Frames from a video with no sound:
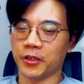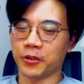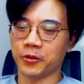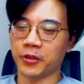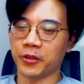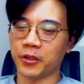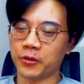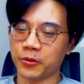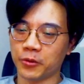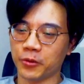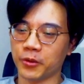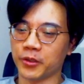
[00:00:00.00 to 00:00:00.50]
虽
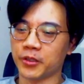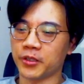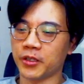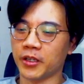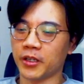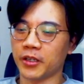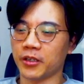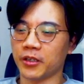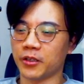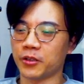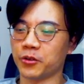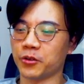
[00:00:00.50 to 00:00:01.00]
然说我现
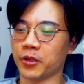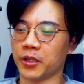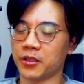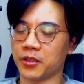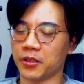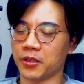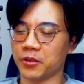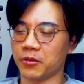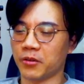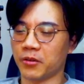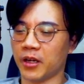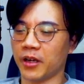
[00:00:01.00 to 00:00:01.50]
在也转
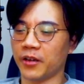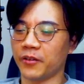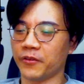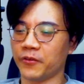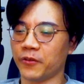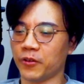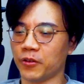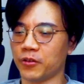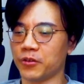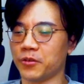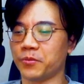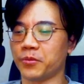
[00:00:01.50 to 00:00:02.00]
成用
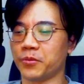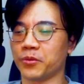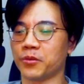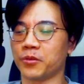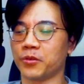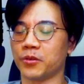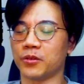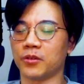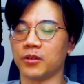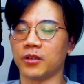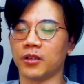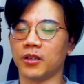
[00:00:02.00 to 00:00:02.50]
iPhone 了，不
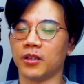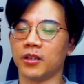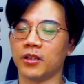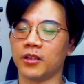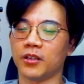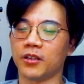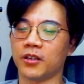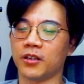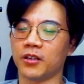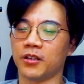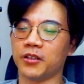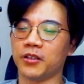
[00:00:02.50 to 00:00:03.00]
过
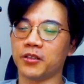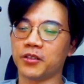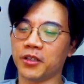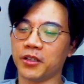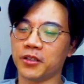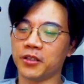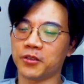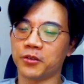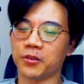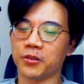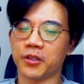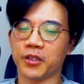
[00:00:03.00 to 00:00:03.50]
可能这一
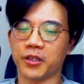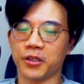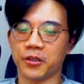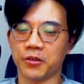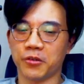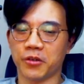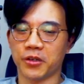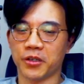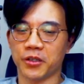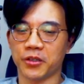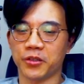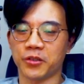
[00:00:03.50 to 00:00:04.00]
次就可以
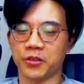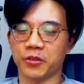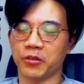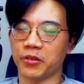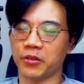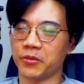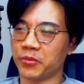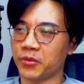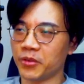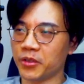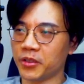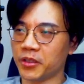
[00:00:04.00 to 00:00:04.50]
用很久，也
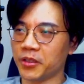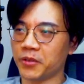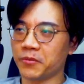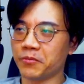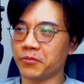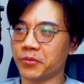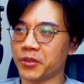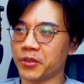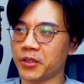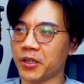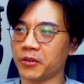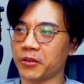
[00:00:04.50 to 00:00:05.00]
不一定，
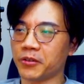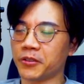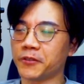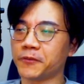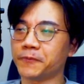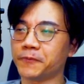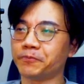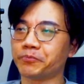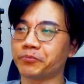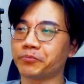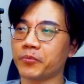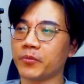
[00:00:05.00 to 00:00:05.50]
不晓得。
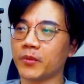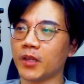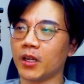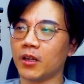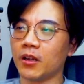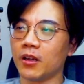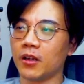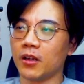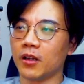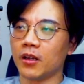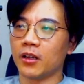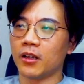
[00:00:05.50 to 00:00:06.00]

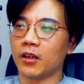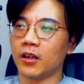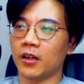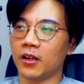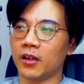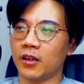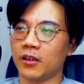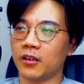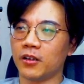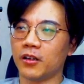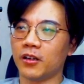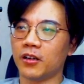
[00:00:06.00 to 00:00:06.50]

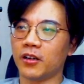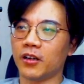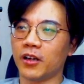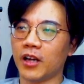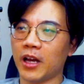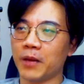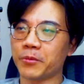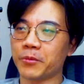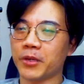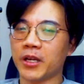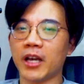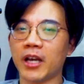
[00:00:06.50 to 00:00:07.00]

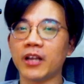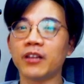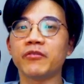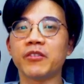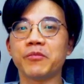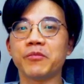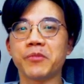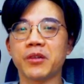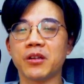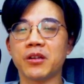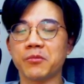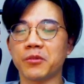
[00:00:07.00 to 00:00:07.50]
呃，I'm kind of a
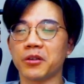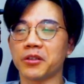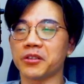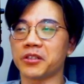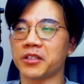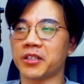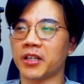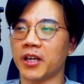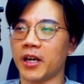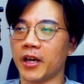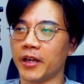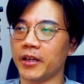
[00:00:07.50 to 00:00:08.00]
minimalist
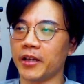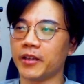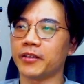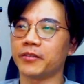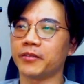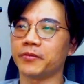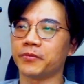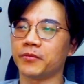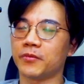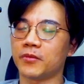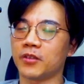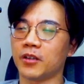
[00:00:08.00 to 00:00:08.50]
guy.
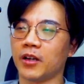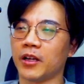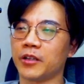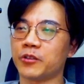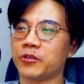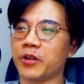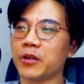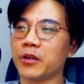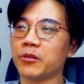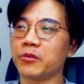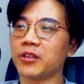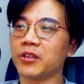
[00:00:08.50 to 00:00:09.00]
I
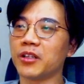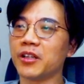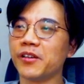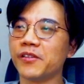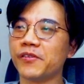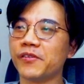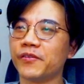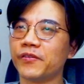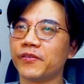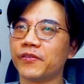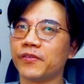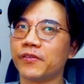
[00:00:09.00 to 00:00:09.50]
try to
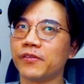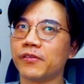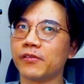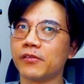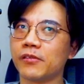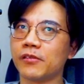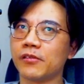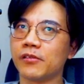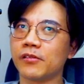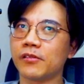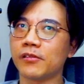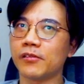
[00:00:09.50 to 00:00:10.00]
live
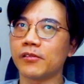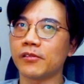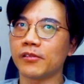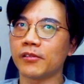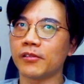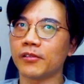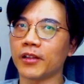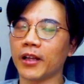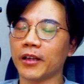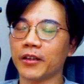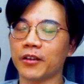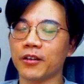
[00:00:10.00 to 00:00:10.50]

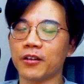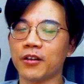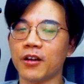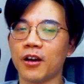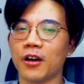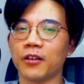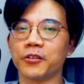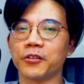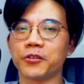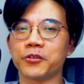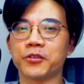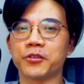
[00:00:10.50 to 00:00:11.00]
like a
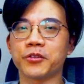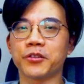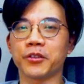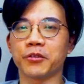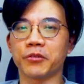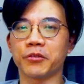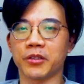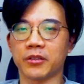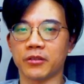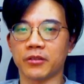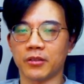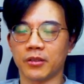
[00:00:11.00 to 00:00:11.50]
college
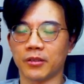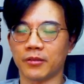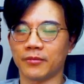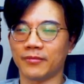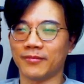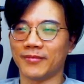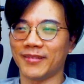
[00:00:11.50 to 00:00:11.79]
student.